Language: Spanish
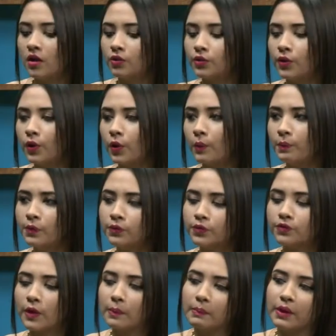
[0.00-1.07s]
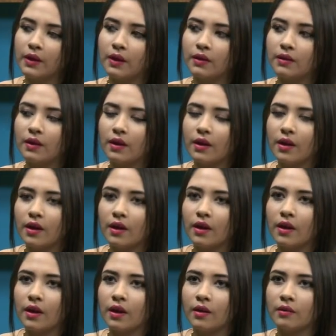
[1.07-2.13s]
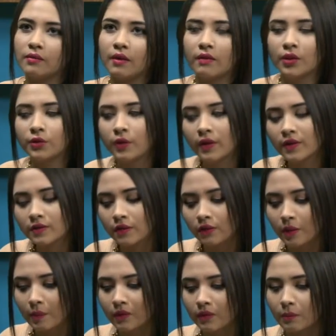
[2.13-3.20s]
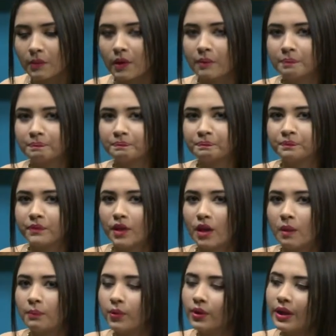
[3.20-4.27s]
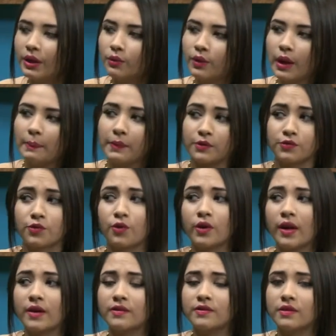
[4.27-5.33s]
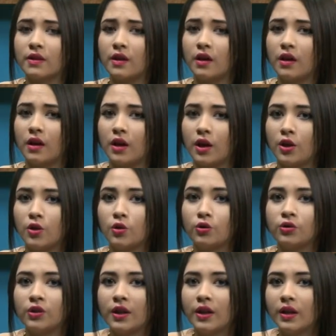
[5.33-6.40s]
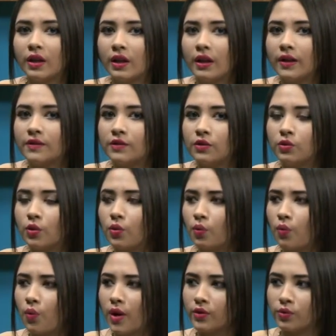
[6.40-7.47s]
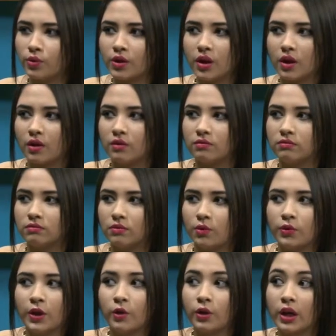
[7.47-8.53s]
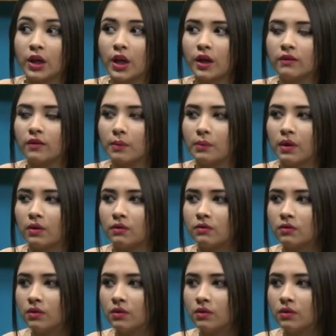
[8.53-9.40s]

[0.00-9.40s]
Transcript: otro de los puntos también, eh, hablando en este tema también, porque algunas personas eh, no tienen el éxito cuando quieren, o de lo que quieren también.